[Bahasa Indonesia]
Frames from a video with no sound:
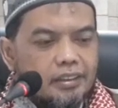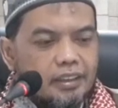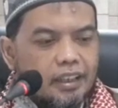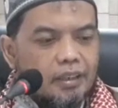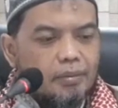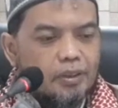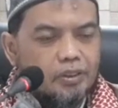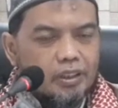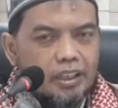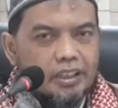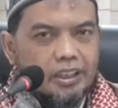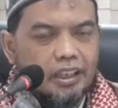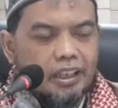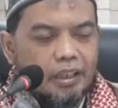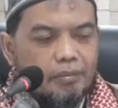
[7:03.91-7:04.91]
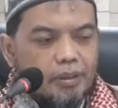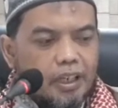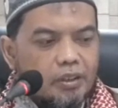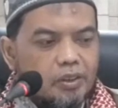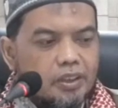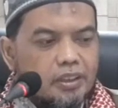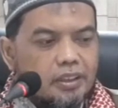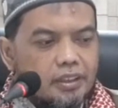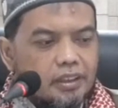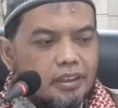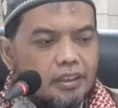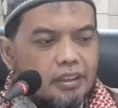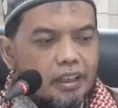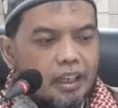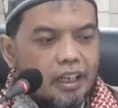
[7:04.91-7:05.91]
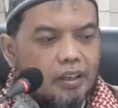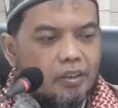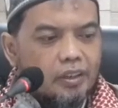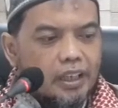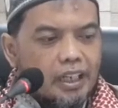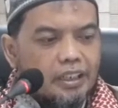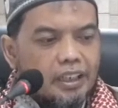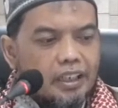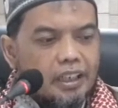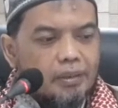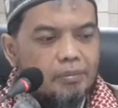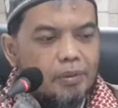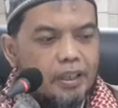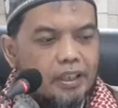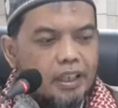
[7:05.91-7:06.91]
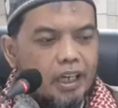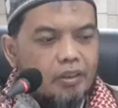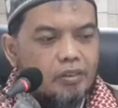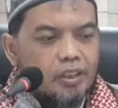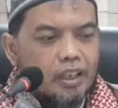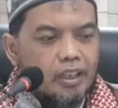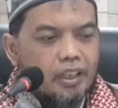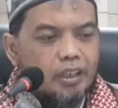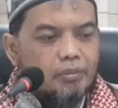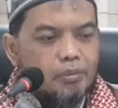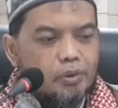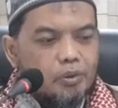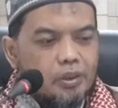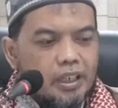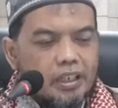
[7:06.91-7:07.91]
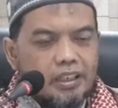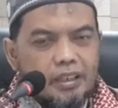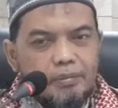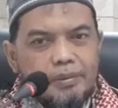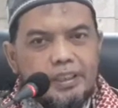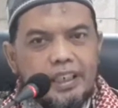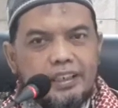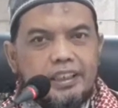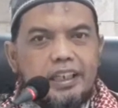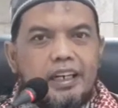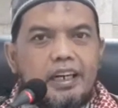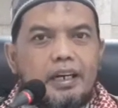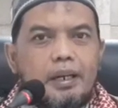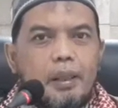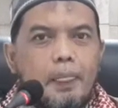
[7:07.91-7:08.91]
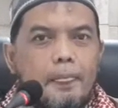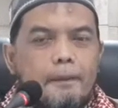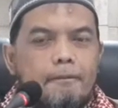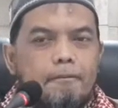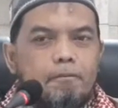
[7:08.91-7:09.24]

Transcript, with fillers: yang dimaksudlah Syadad bin Aus adalah orang yang diberi karunia ilmu dan kebijaksanaan.